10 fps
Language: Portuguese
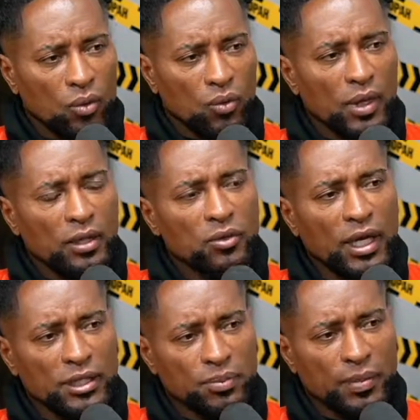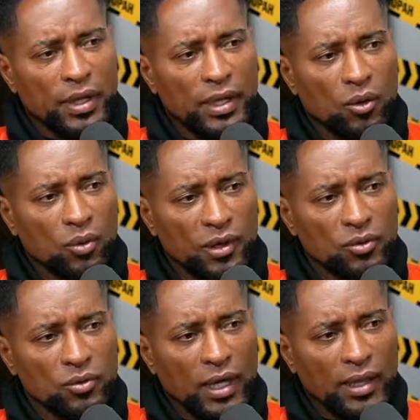um ano na Espanha, um
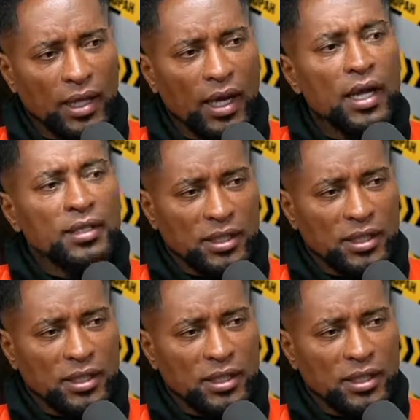ano no Catar.